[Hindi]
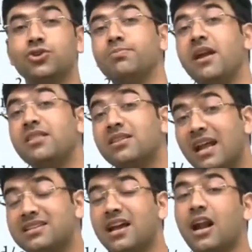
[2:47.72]
कि उसमें
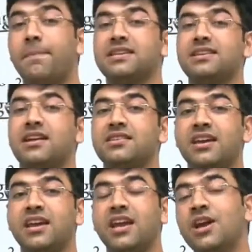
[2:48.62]
इतना सारा पैसा
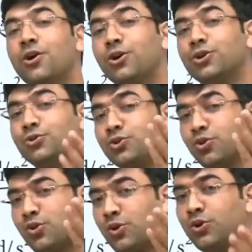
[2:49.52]
चाहिए और तू
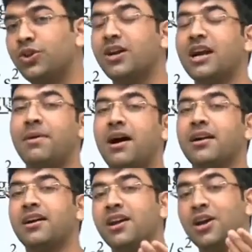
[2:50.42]
तो खुद
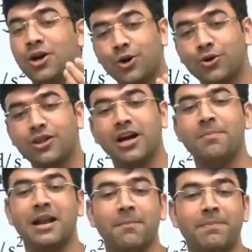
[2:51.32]
कमाकर खुद
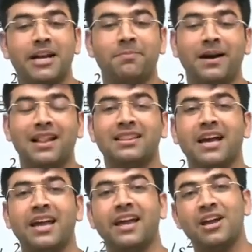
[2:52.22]
अपना पेट
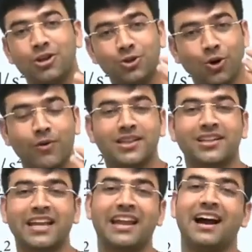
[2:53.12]
पालता है दो
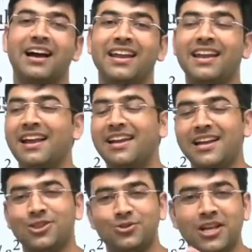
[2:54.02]
वक्त के खाने के
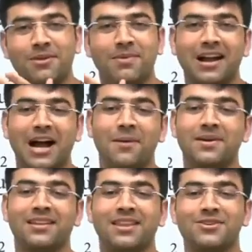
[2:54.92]
लिए तू दिन भर
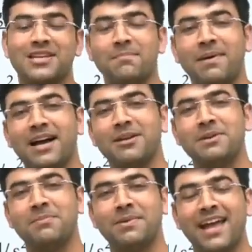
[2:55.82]
काम करता है उसके बाद
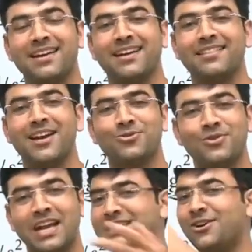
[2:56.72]
अपनी पढ़ाई करता है
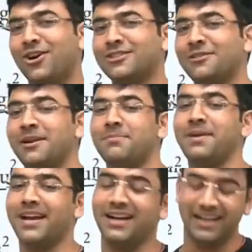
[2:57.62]
तू कैसे डॉक्टर बन
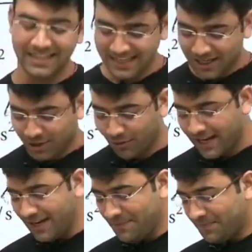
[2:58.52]
पाएगा तो
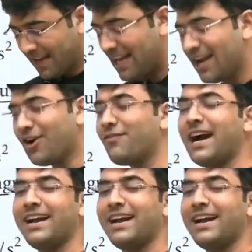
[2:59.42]
वही लेक ऑफ